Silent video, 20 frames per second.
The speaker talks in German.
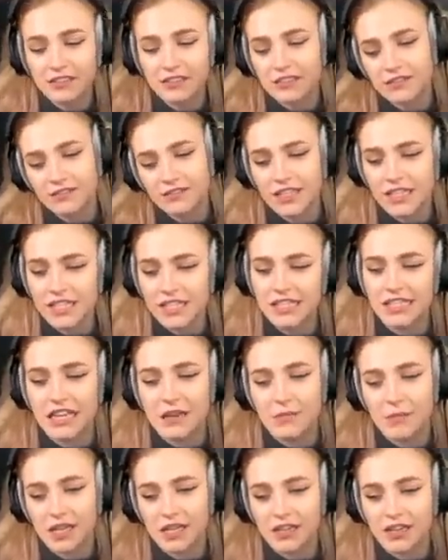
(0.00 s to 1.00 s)
das
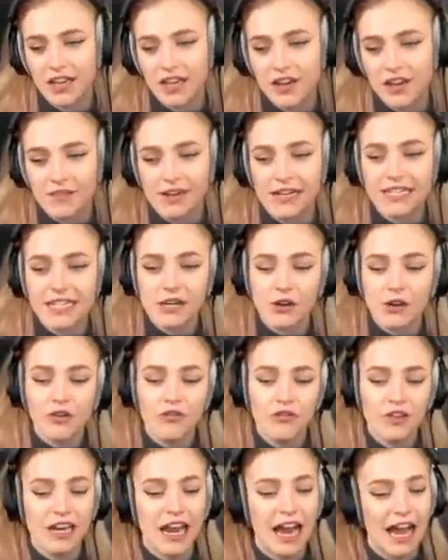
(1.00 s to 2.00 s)
nehme ich. Weil das halt auch
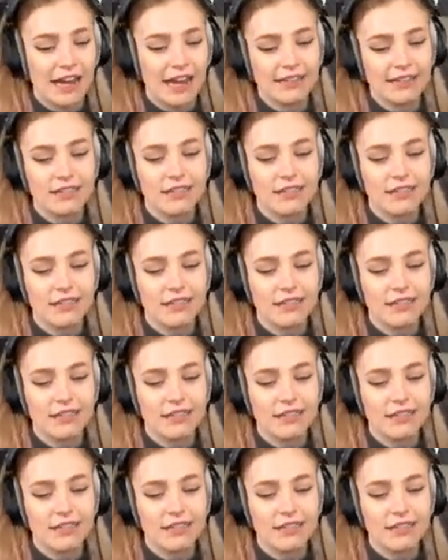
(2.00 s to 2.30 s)
viel Eis ist,